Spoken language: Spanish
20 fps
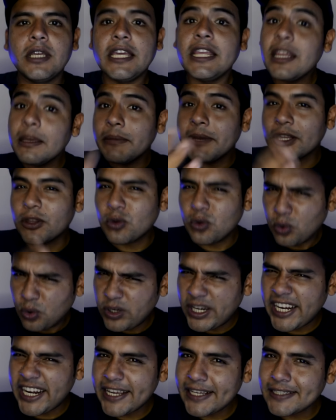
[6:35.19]
Y dime,
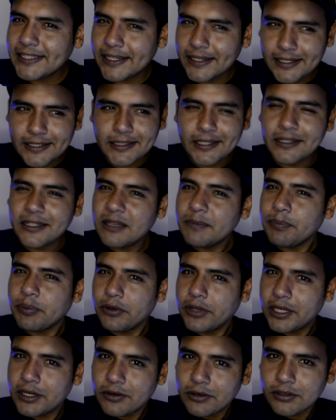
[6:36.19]
¿tú crees en este
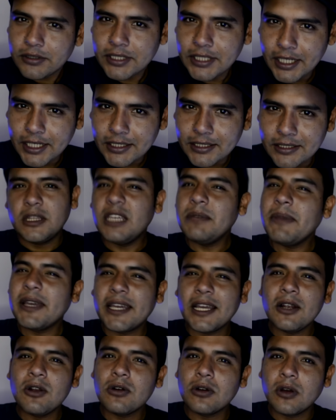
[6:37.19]
tipo de cosas? Dime
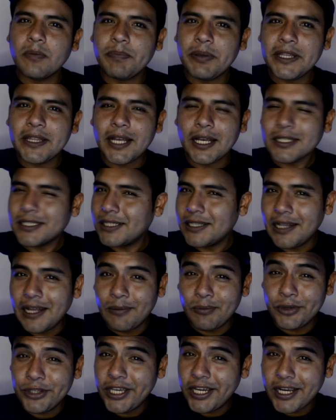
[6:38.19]
qué es lo que opinas.
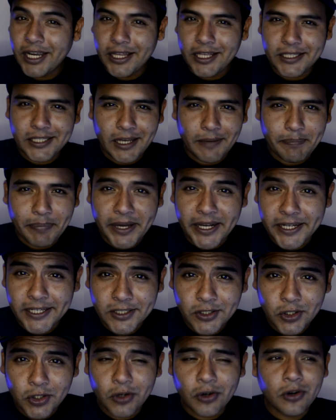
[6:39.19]
¿La muñeca
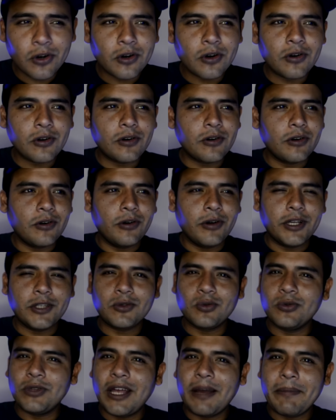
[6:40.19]
desapareció o
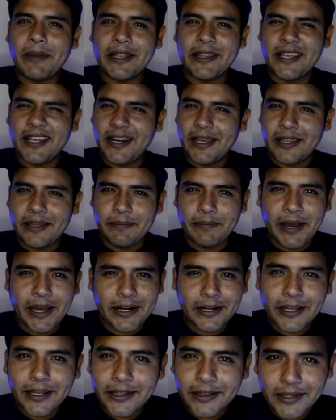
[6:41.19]
es una manera de
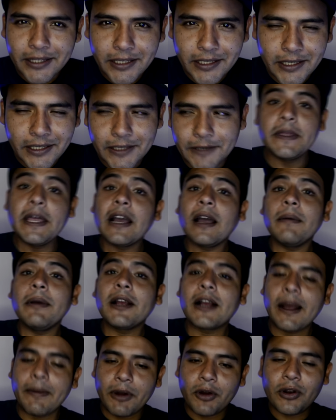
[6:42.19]
marketing? Déjame
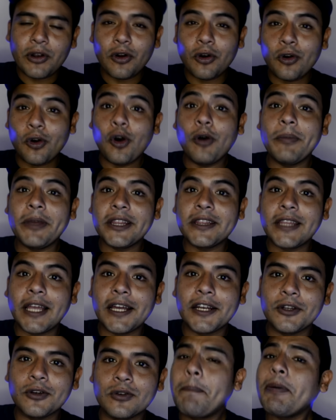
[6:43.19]
acá abajo en los
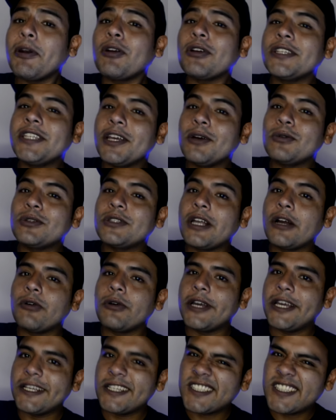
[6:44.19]
comentarios. Espero que os haya
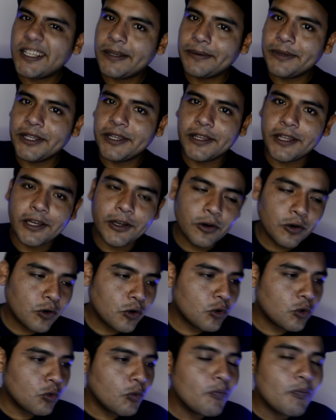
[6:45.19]
gustado este video
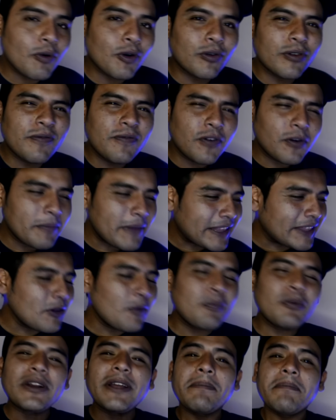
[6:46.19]
un poco
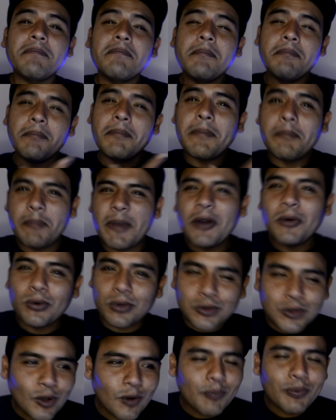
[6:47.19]
informativo porque me
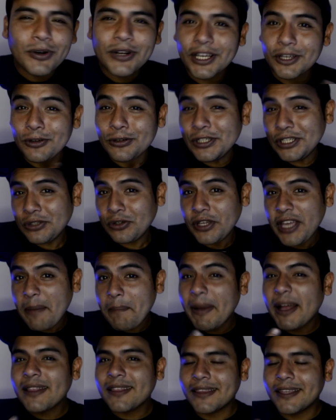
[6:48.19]
gustó porque yo sí soy
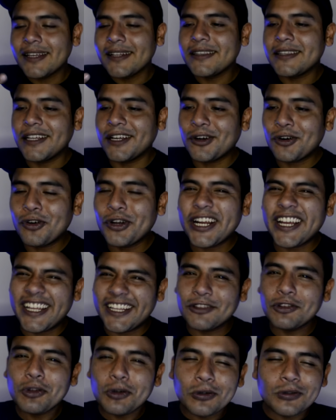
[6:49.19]
amante del terror.
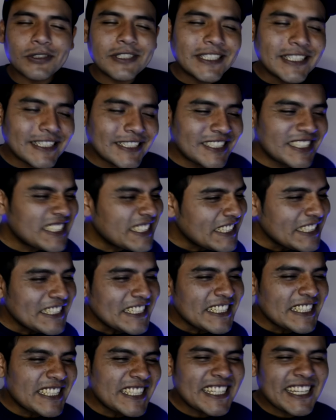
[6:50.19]

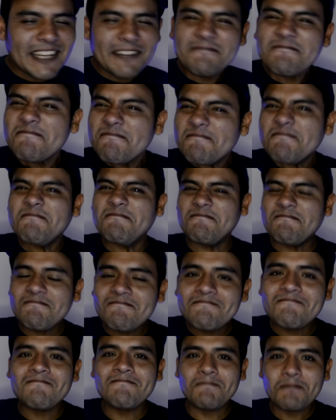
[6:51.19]
Entonces dije,
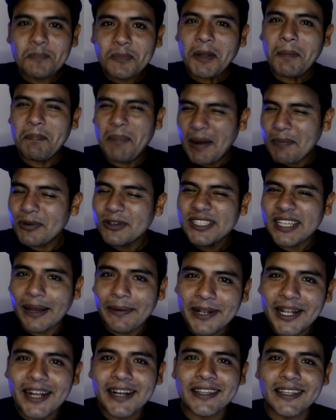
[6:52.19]
mm, vamos a
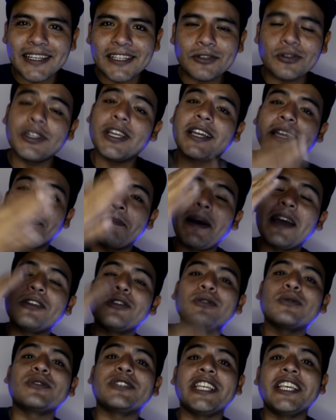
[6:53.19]
hablar de esto ya que
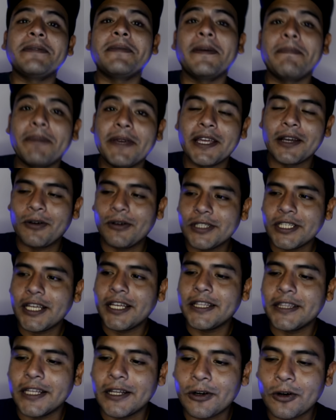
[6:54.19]
varios de ustedes me piden cosas
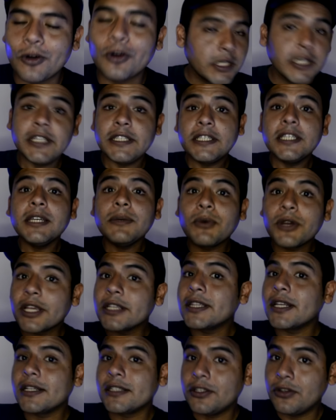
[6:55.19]
de terror. Y sí, voy a
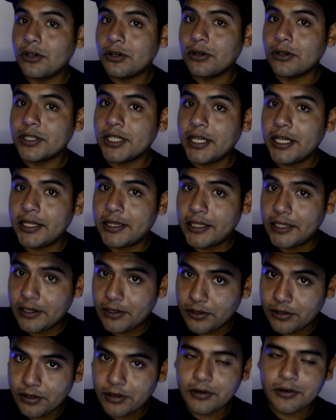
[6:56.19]
estar haciendo cosas de
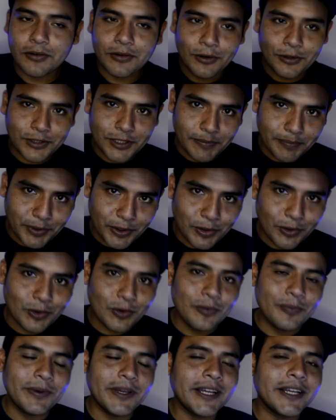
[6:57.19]
terror, no se
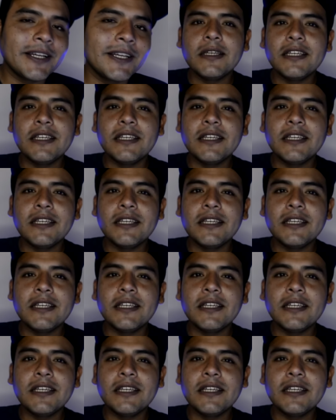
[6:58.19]
preocupen.